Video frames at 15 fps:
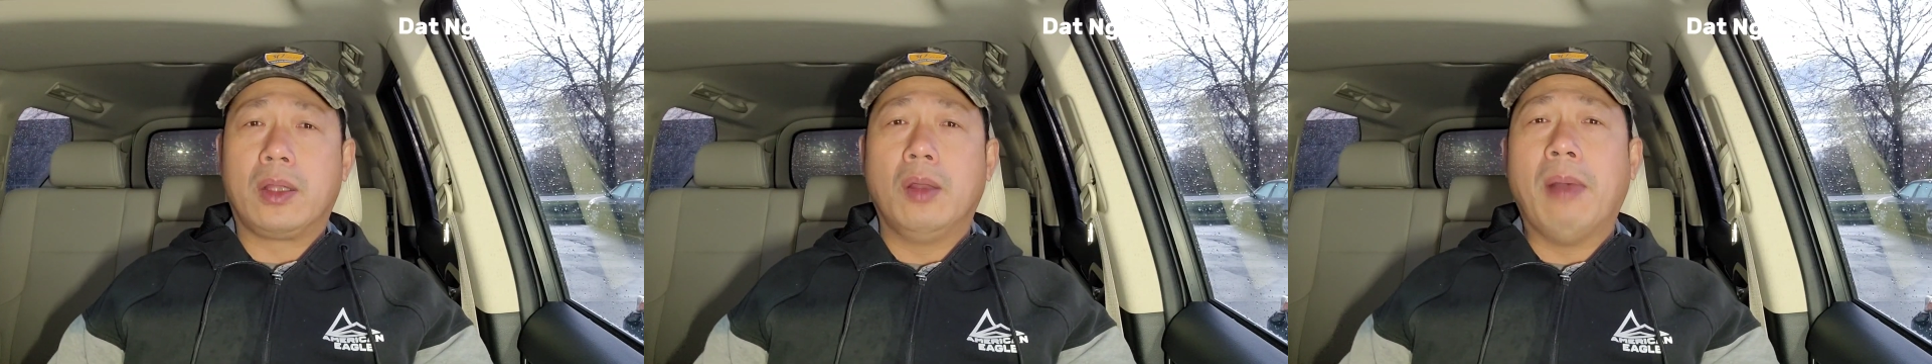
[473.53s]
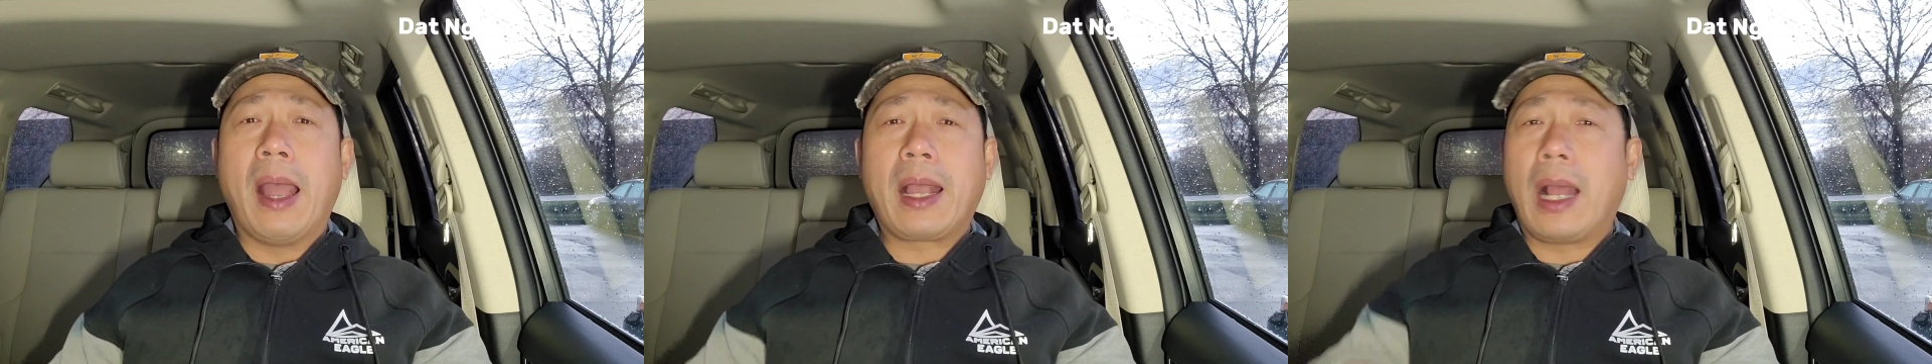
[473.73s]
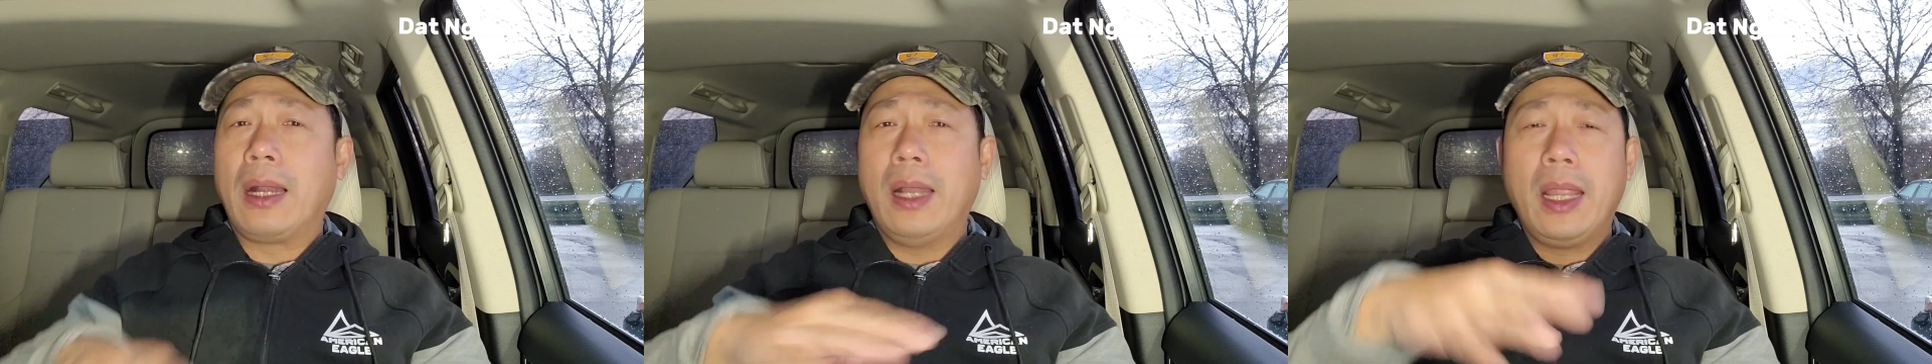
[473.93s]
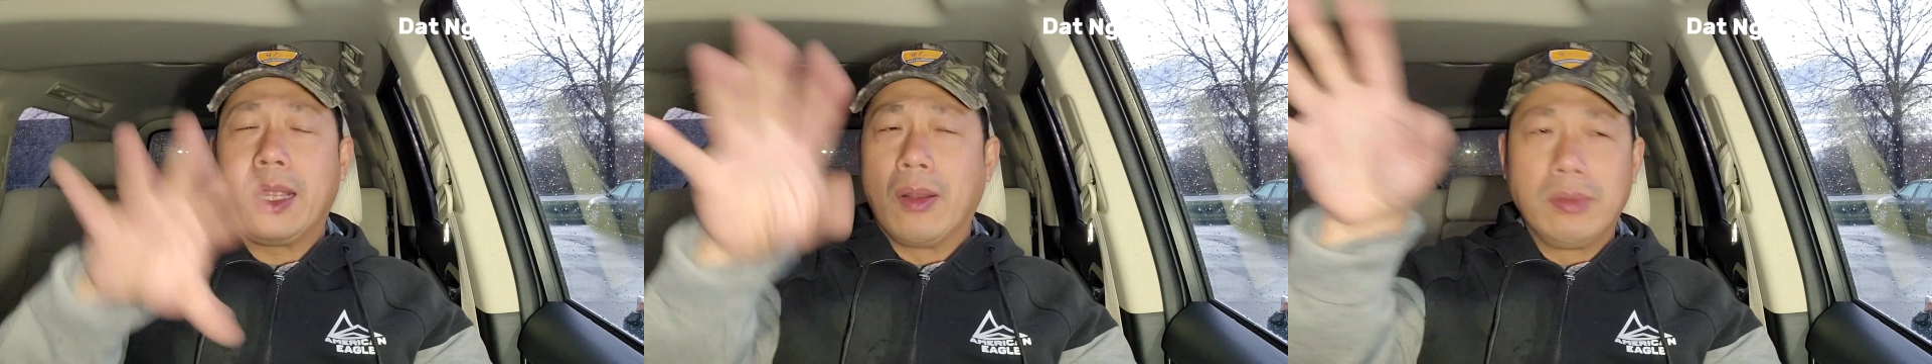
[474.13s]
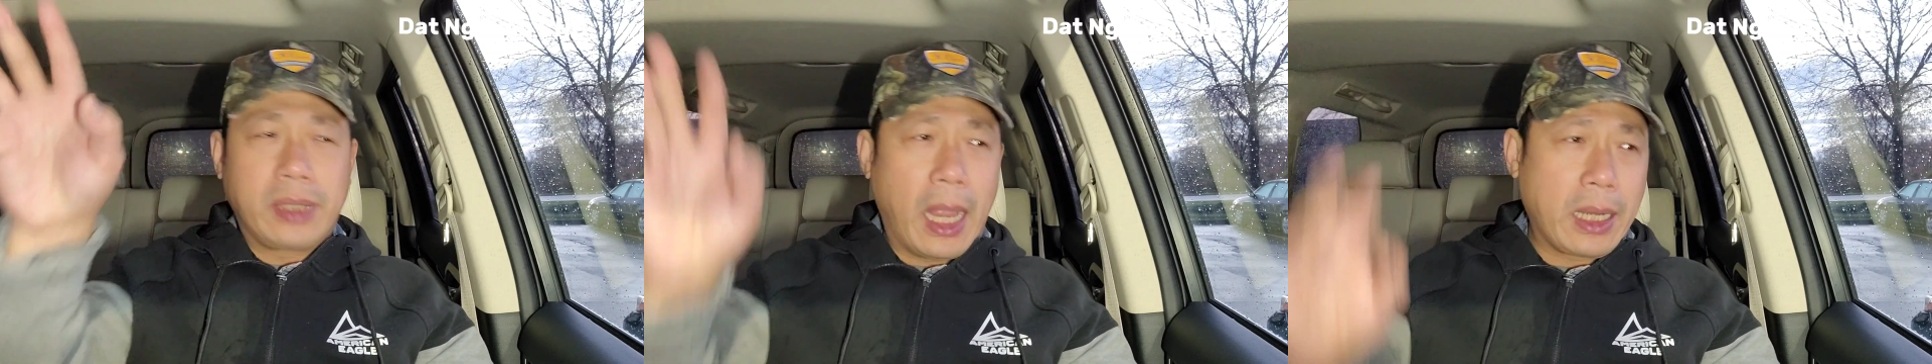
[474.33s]
tiểu bang
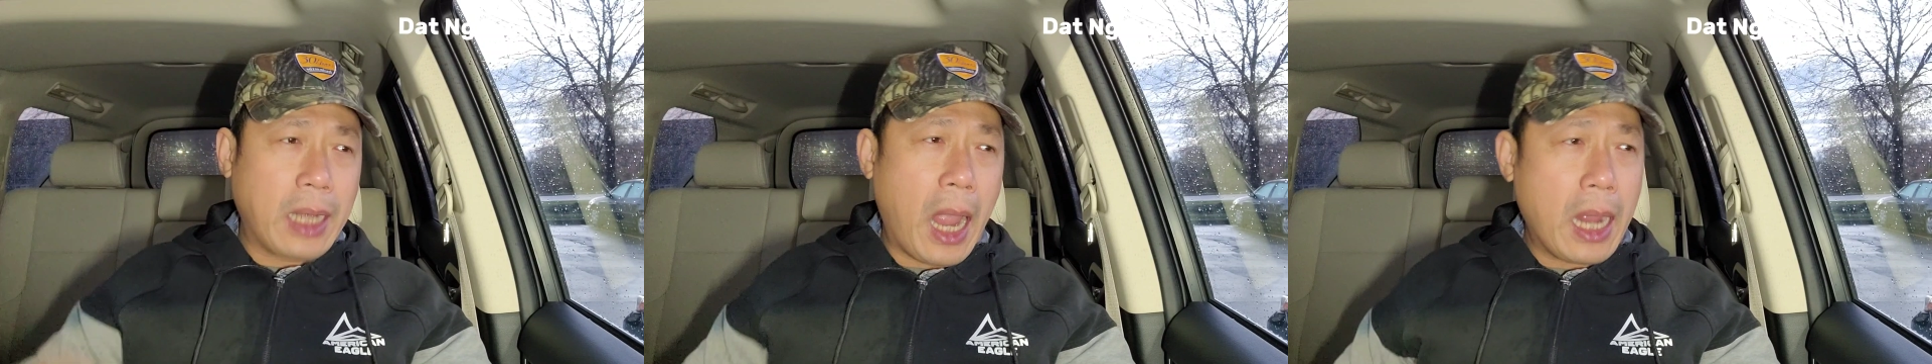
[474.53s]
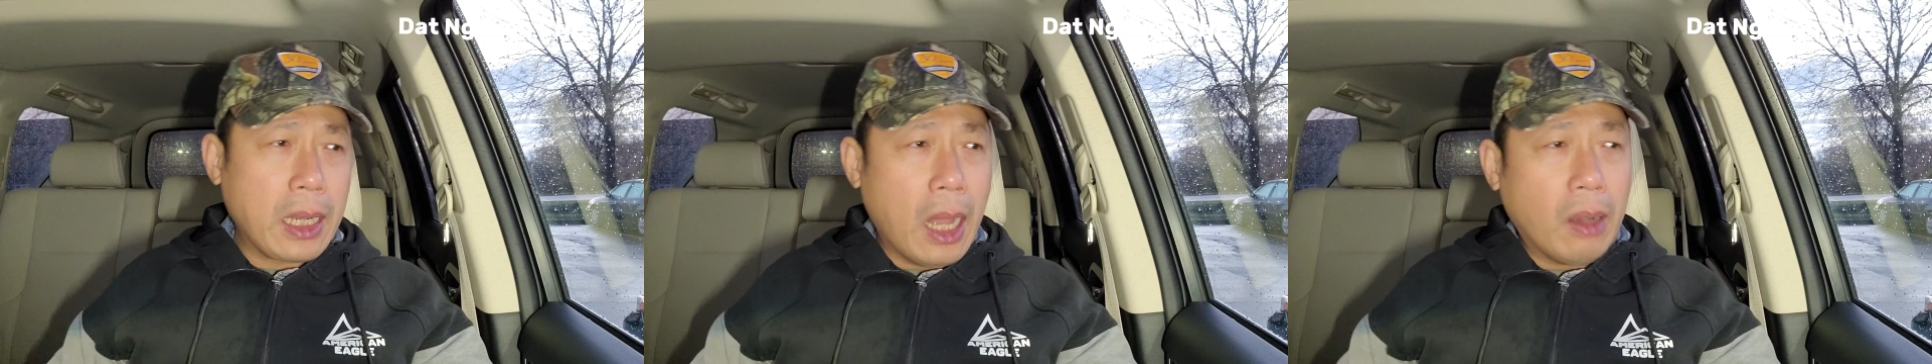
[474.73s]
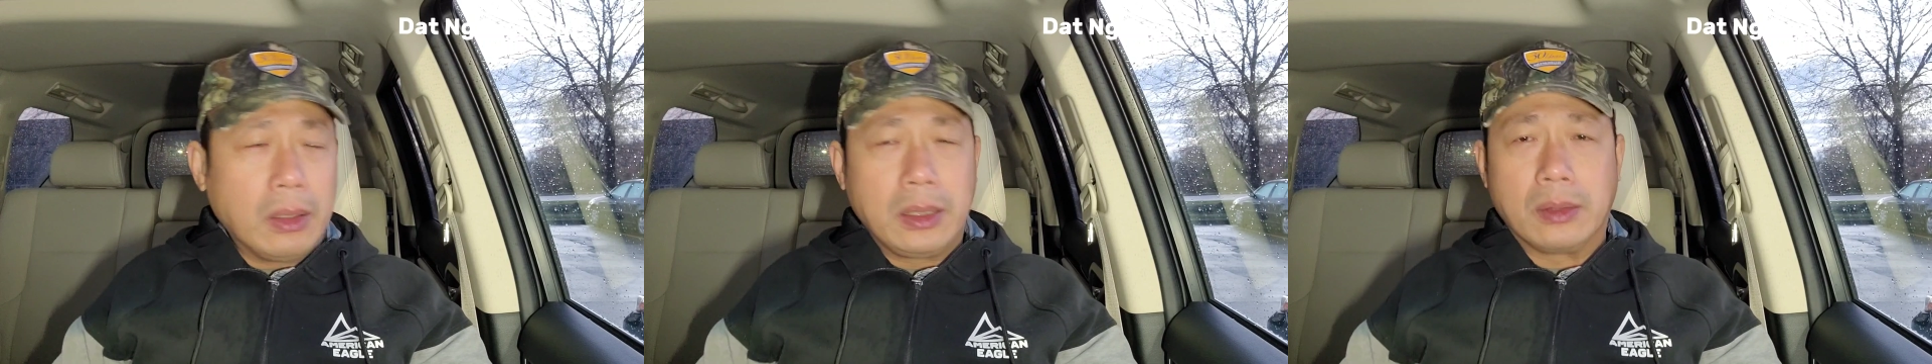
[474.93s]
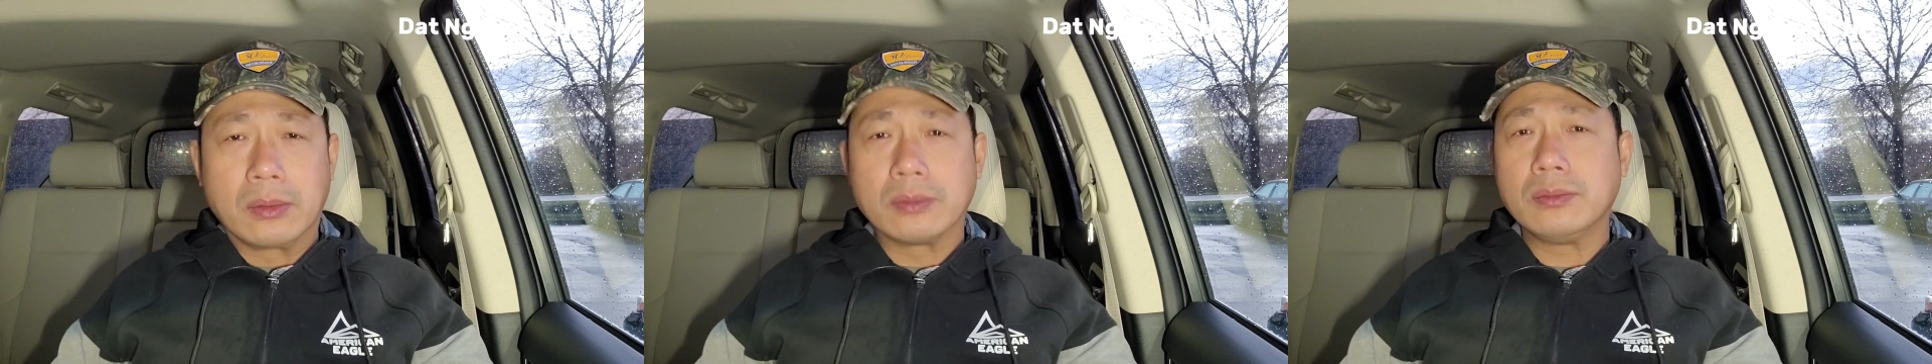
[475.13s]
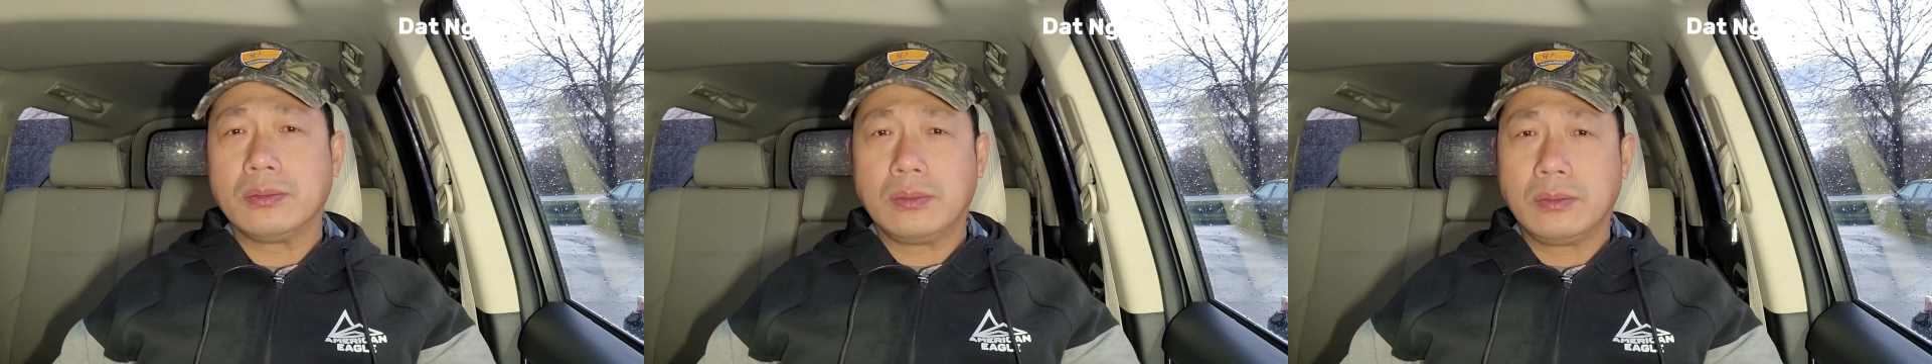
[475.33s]
cali cũng chẳng thắng nổi đâu